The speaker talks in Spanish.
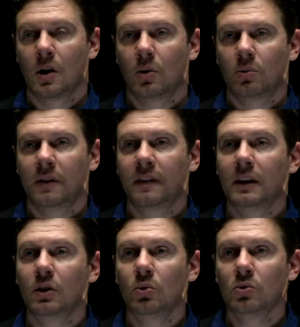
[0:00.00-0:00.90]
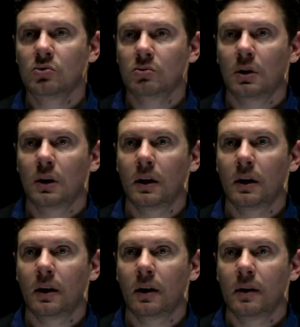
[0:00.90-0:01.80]
Una fake news,
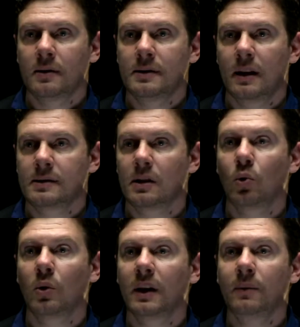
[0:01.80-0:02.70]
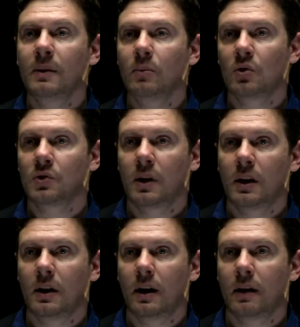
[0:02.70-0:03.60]
eh, si la circunscribimos
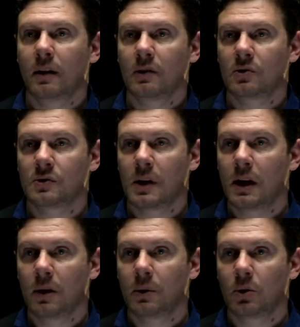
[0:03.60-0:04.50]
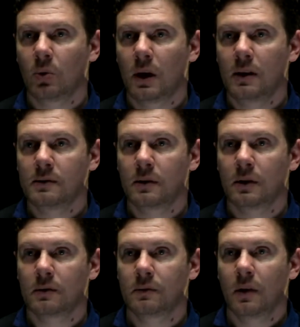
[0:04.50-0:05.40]
en las redes sociales virtuales,
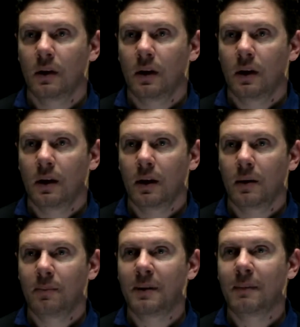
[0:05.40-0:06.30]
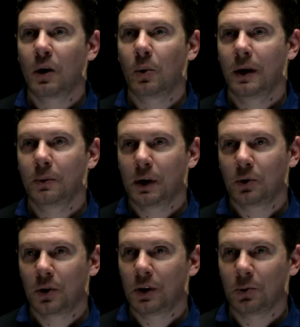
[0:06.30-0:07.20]
es eh, en primer lugar un
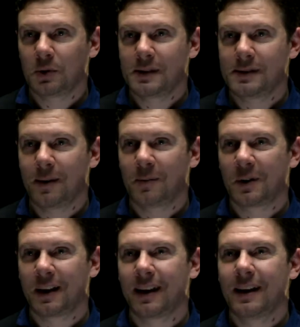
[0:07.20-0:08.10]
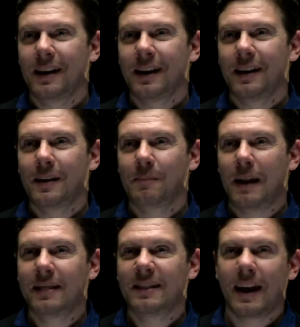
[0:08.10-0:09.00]
acto de injusticia, porque eh,
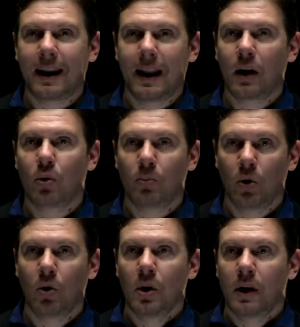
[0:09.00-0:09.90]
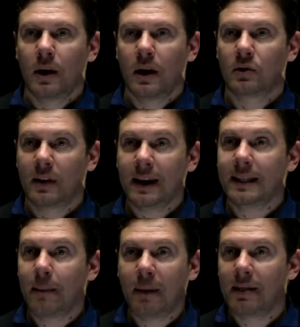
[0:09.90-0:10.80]
plantearla como
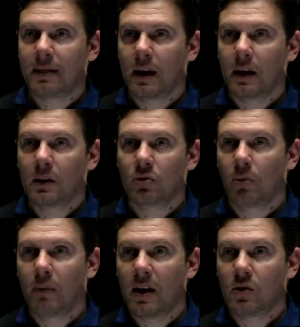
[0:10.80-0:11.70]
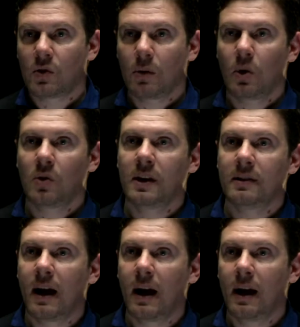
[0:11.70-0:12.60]
estrictamente en estos medios, en los medios
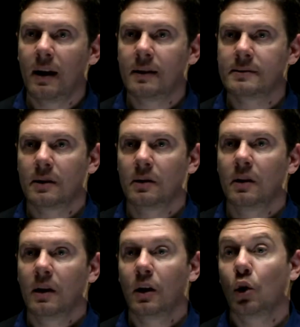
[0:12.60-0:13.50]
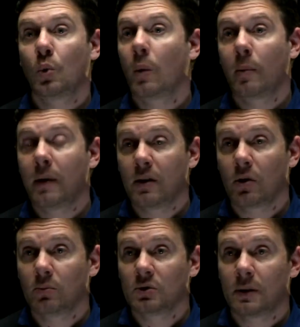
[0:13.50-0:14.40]
digitales, en, los nuevos medios
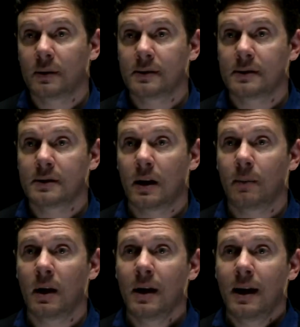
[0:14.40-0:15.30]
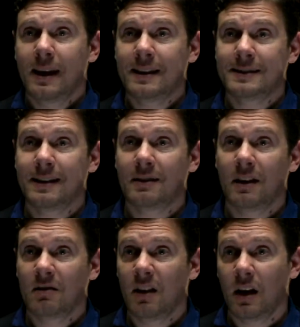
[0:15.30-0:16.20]
como muchas veces se llama, es
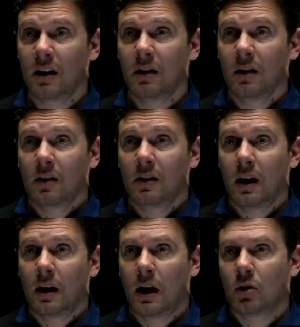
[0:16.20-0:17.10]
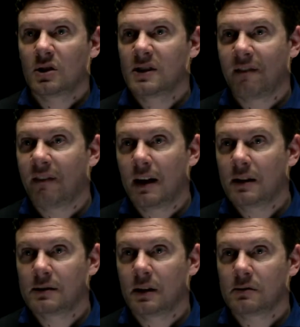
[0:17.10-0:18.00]
desentender que las noticias
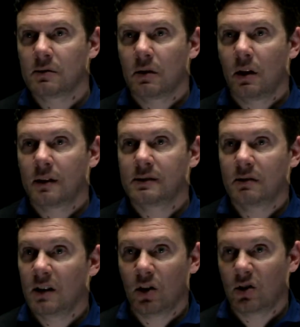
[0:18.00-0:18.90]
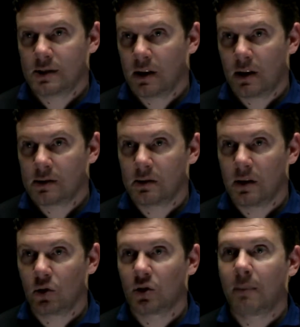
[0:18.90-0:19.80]
falsas existieron y siguen
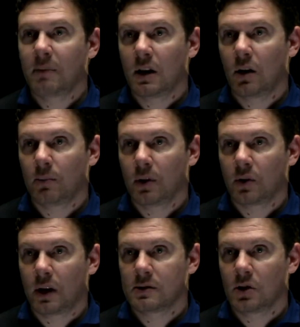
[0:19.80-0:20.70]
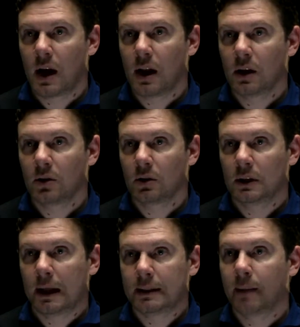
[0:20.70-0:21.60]
existiendo también en los medios tradicionales, en
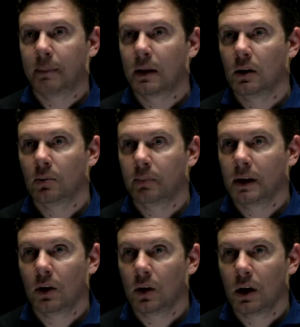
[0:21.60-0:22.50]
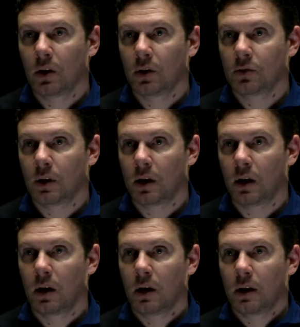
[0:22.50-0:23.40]
las tapas de los periódicos
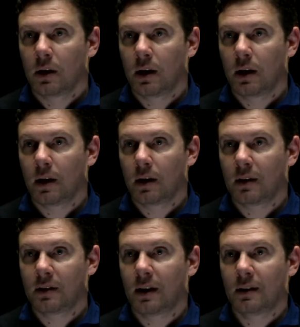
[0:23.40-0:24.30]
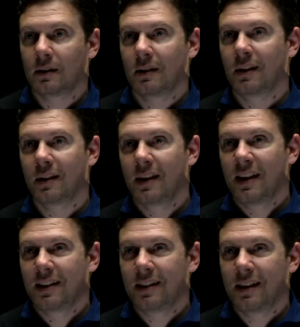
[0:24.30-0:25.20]
que, tienen eh,
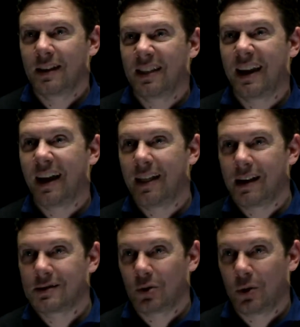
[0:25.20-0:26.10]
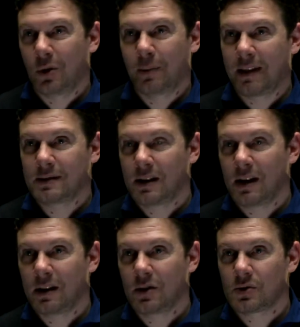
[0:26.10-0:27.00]
décadas o, más de 100
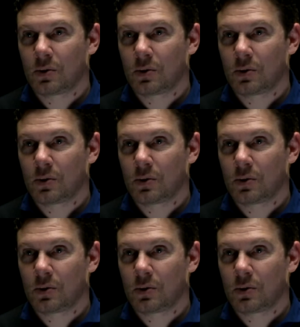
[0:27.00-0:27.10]
años en